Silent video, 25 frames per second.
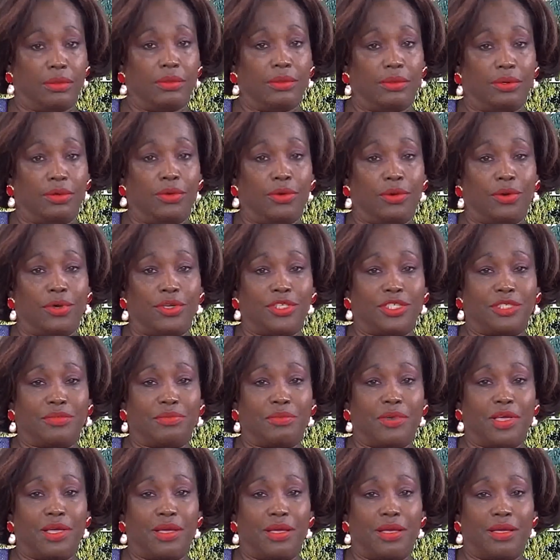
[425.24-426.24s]

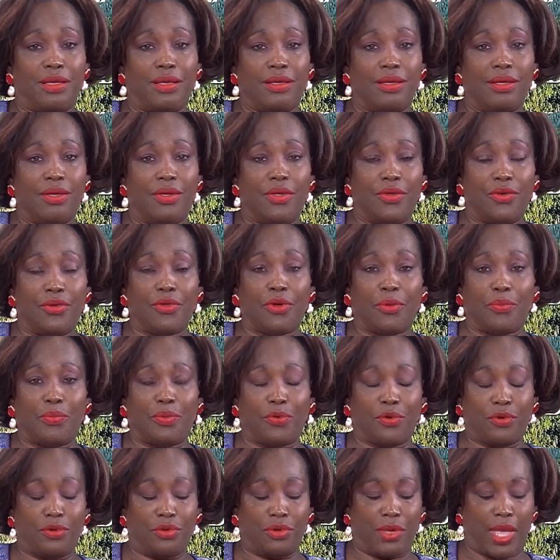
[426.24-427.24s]
heureusement,
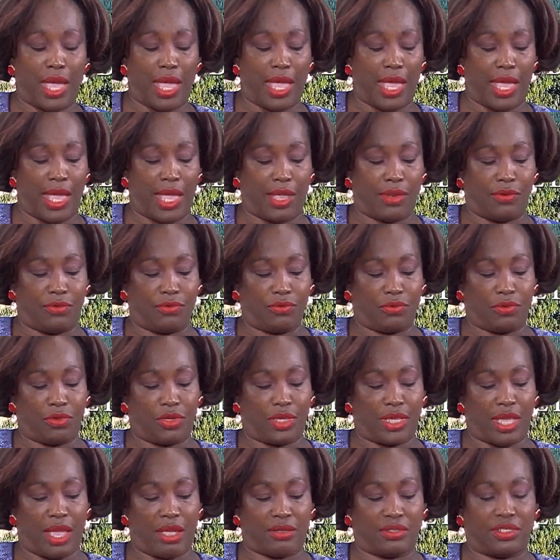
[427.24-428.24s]
nombreux à nous
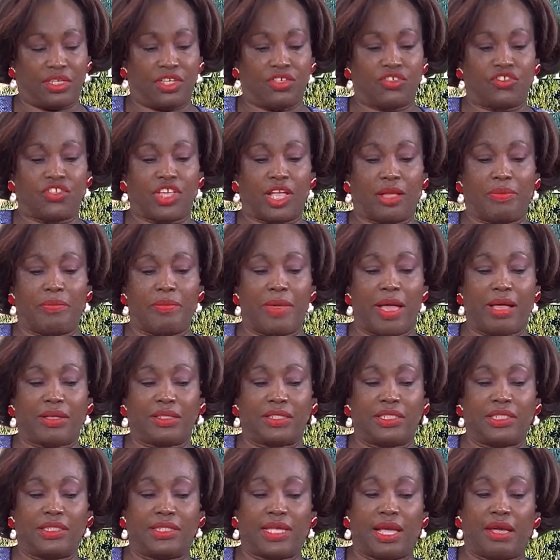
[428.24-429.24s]
regarder chaque
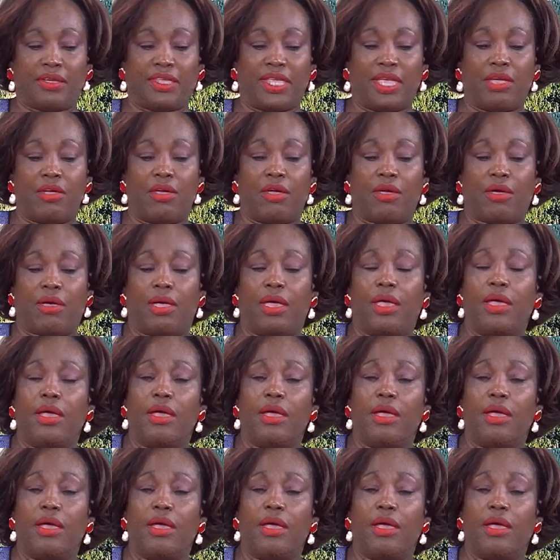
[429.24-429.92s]
mardi. derrière.